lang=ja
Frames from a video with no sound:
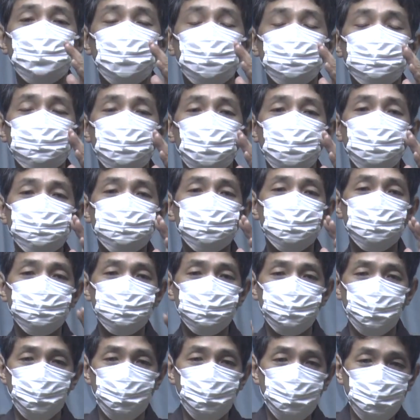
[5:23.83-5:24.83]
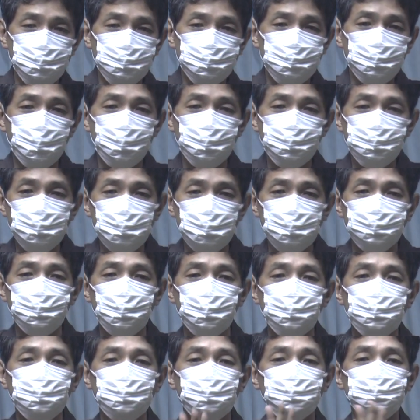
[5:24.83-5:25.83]
恵まれていると思えるように、
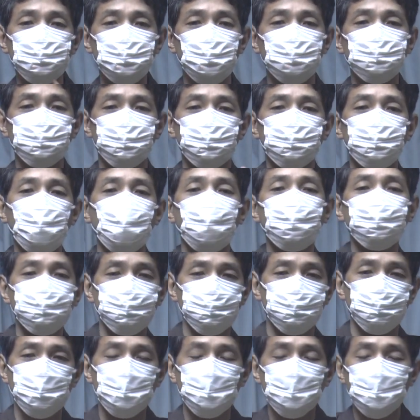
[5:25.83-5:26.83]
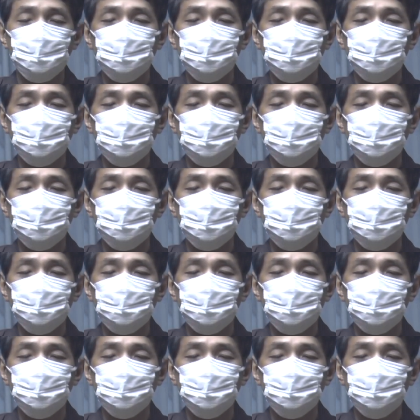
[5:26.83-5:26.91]
ものの見方を変える、